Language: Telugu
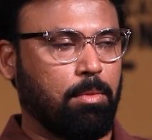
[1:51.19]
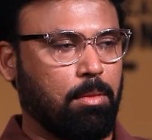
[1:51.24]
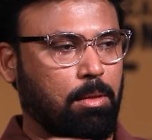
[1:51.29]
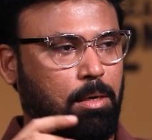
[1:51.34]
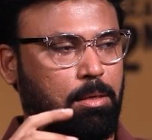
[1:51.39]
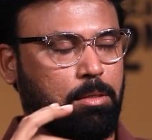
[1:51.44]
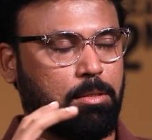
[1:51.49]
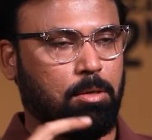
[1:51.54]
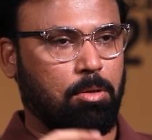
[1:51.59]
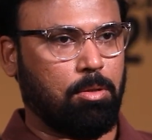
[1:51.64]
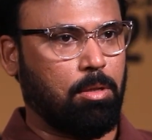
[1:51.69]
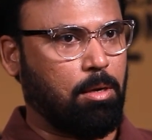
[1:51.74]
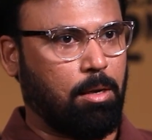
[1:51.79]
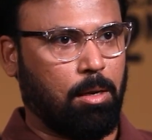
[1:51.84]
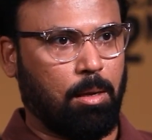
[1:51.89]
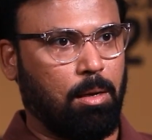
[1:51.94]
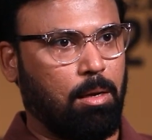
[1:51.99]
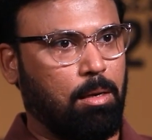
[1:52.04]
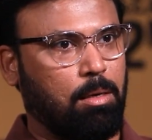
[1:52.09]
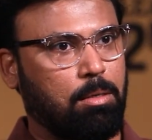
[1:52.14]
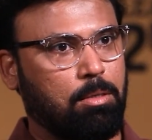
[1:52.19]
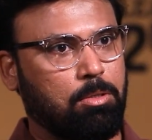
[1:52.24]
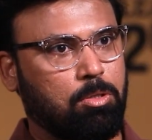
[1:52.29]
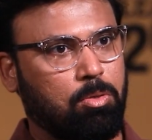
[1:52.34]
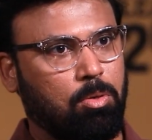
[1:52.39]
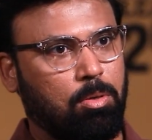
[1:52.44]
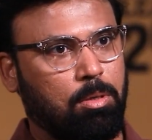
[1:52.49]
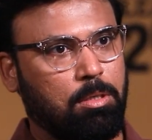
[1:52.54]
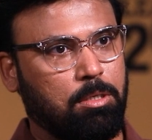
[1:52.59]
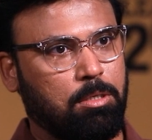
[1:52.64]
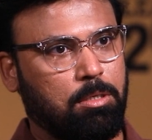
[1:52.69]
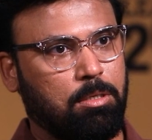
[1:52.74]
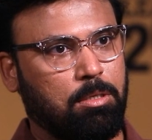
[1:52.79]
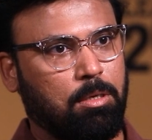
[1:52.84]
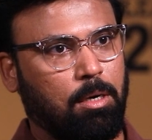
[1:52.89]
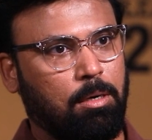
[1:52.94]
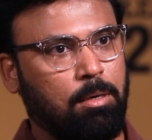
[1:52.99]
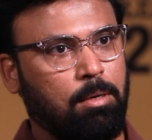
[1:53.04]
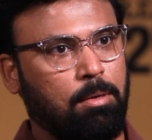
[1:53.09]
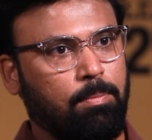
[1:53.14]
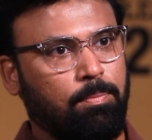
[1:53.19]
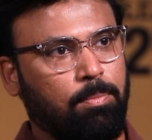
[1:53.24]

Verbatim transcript: దట్ ఈస్ ఆఫ్ ద స్టోరీ ఈస్ డిజైన్